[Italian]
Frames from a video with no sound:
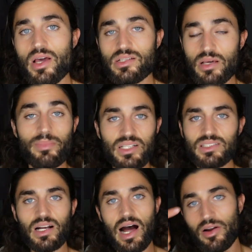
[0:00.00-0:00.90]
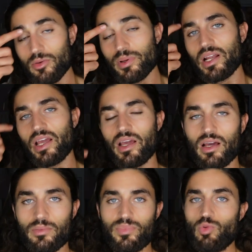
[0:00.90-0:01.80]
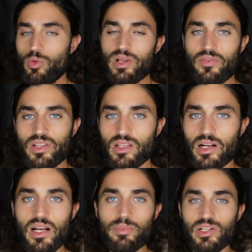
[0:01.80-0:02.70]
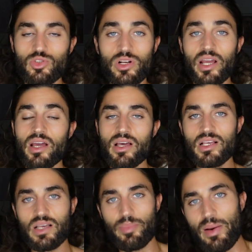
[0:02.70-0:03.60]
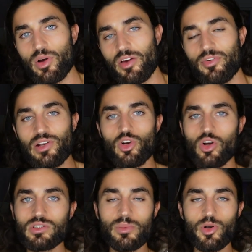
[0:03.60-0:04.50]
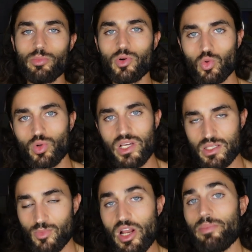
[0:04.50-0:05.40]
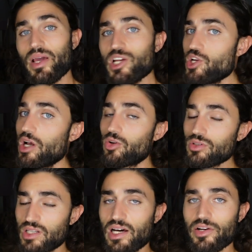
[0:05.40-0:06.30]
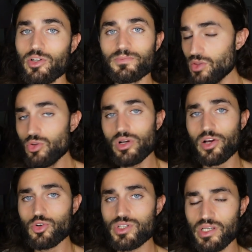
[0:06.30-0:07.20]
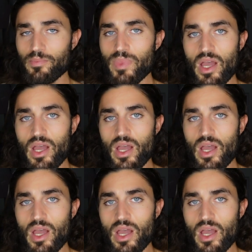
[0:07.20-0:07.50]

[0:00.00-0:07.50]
Sembra strano perché nel 2023 le persone sappiamo che fanno le cose per opportunismo e il pesci al contrario non è così.